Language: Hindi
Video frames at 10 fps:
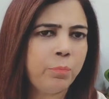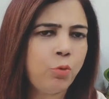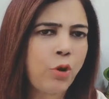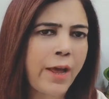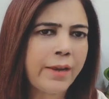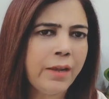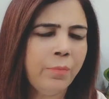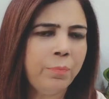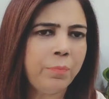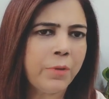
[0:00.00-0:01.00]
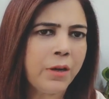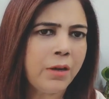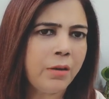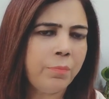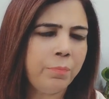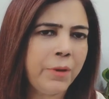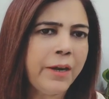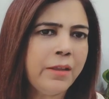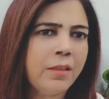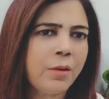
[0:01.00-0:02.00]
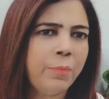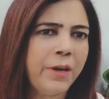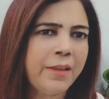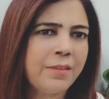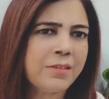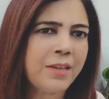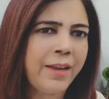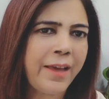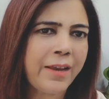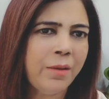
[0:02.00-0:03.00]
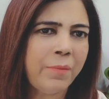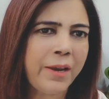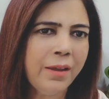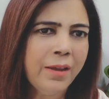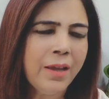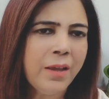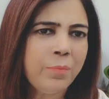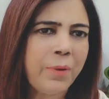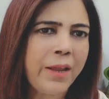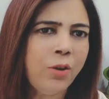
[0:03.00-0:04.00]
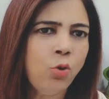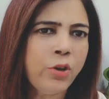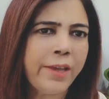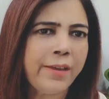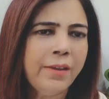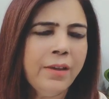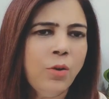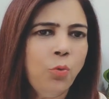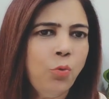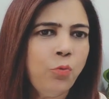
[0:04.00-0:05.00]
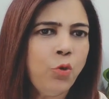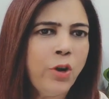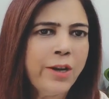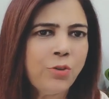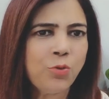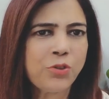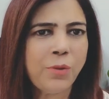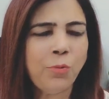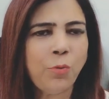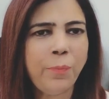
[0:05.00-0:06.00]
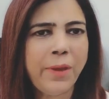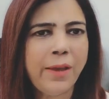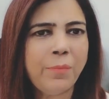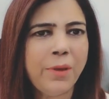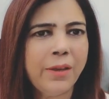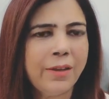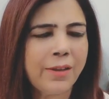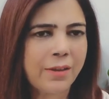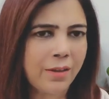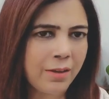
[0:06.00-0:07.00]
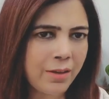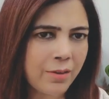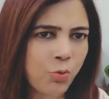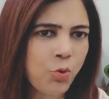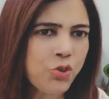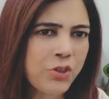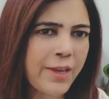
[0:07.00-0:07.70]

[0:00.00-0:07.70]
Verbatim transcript: पुराने पीढ़ी दर पीढ़ी से चले आ रहे हमारे बड़े लोग हैं वो अगर सूक्ष्म रूप में हमें खुश